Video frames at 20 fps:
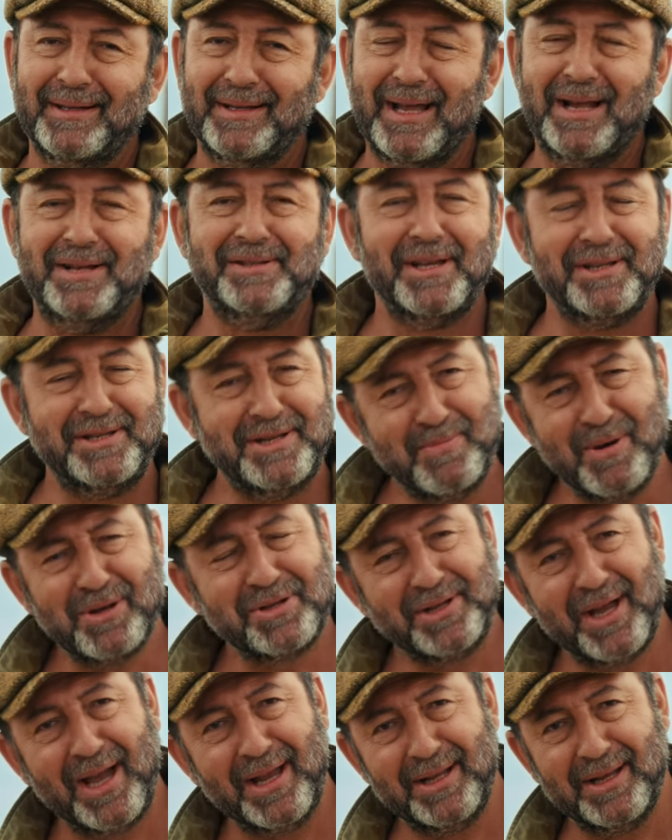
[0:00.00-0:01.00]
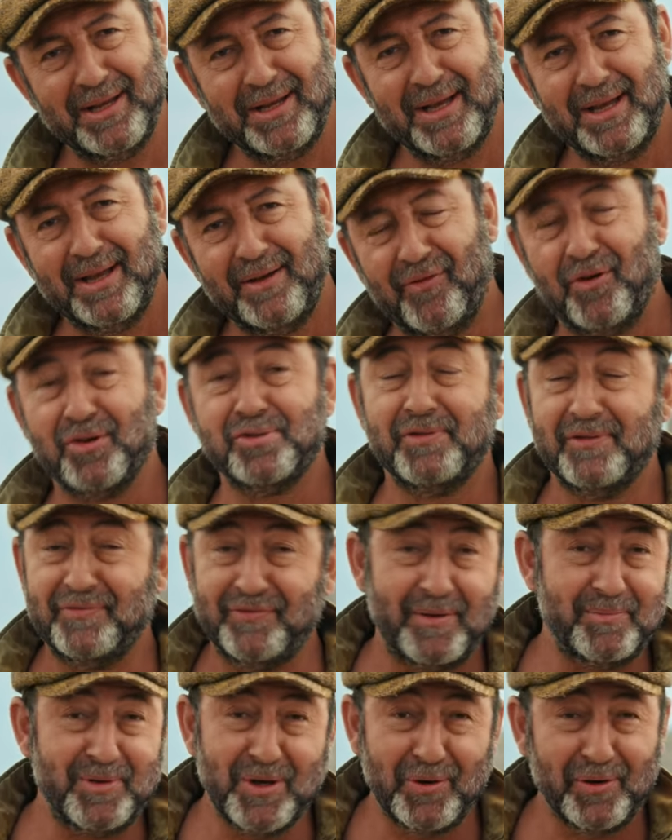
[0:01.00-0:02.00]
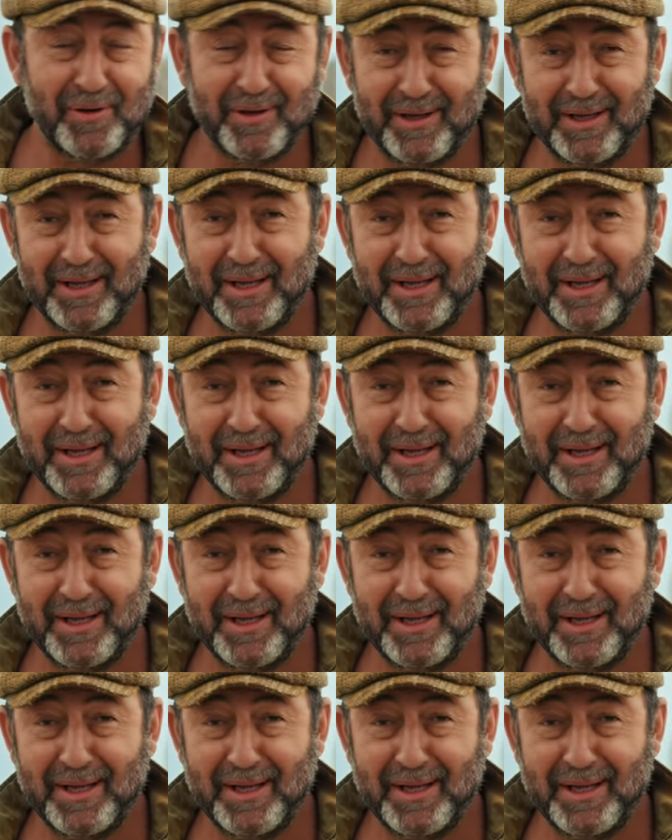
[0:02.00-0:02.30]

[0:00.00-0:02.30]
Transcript: Elsa Zilberstein, François Fabian,